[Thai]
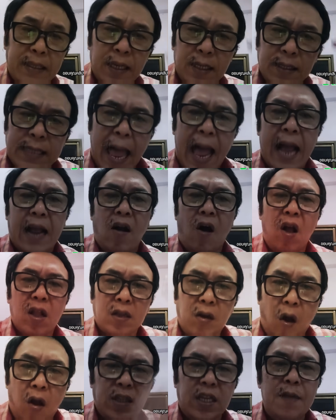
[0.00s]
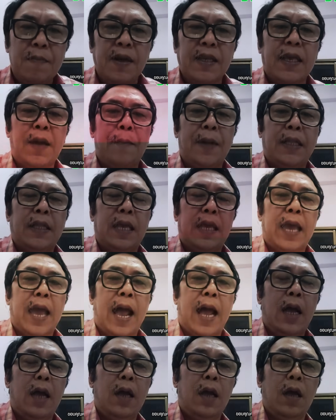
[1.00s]
ศึกษาก่อนก่อนจะมาเถีย
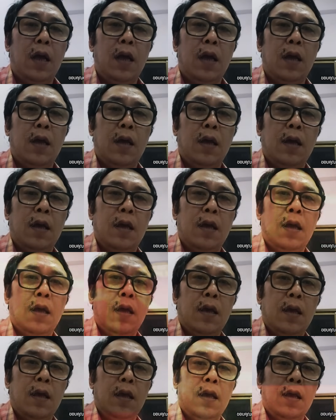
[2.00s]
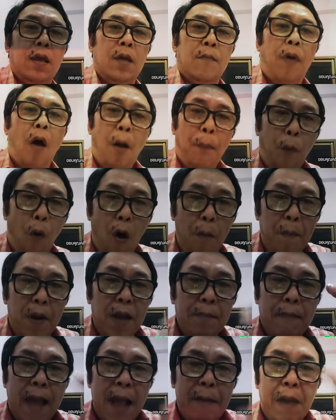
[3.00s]
ง เพราะพวก
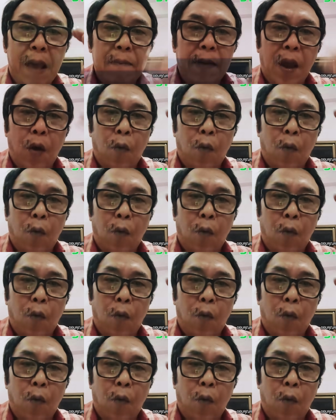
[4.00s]
ไม่